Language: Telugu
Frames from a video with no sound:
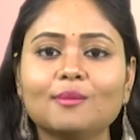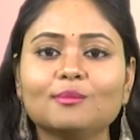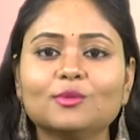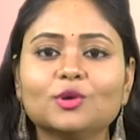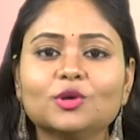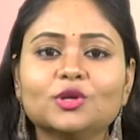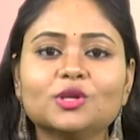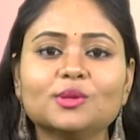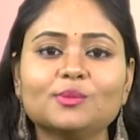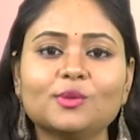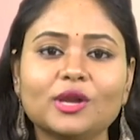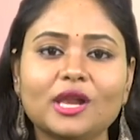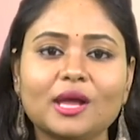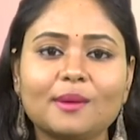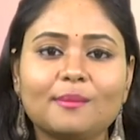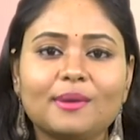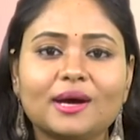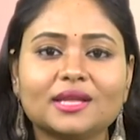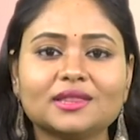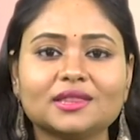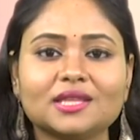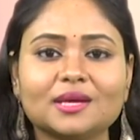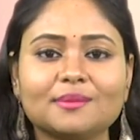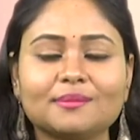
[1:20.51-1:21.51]
ఆ మూడు
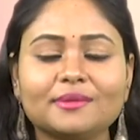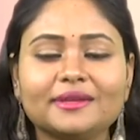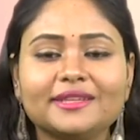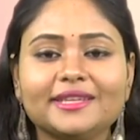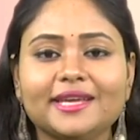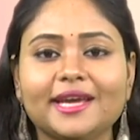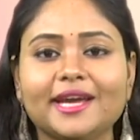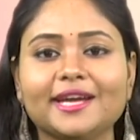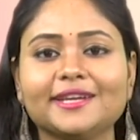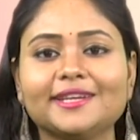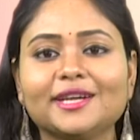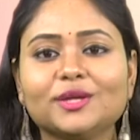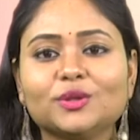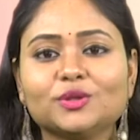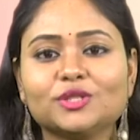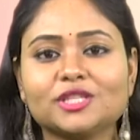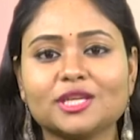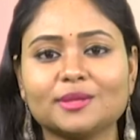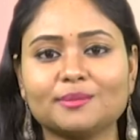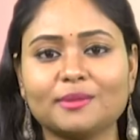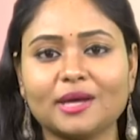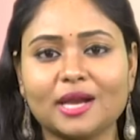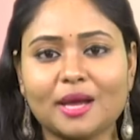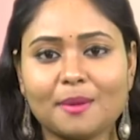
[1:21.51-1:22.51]
ముళ్ళ బంధం
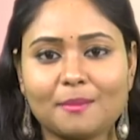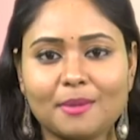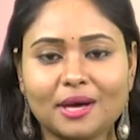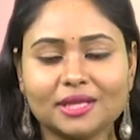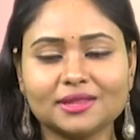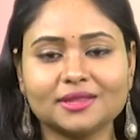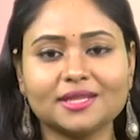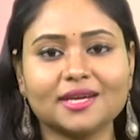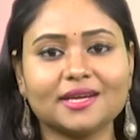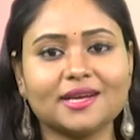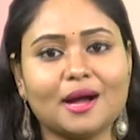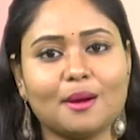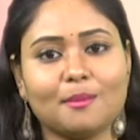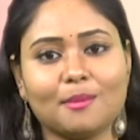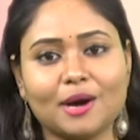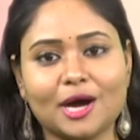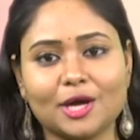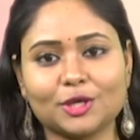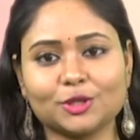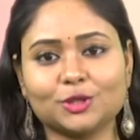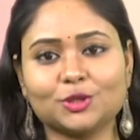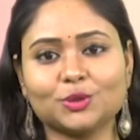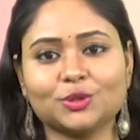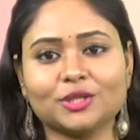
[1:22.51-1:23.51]
ఏడేడు జన్మల
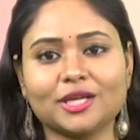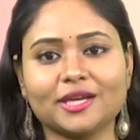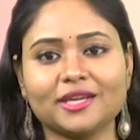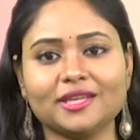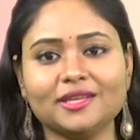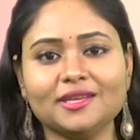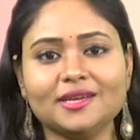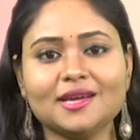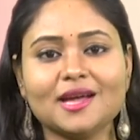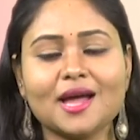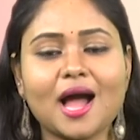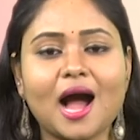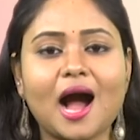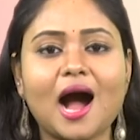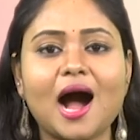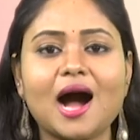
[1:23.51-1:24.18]
బంధంగా మారుతుందని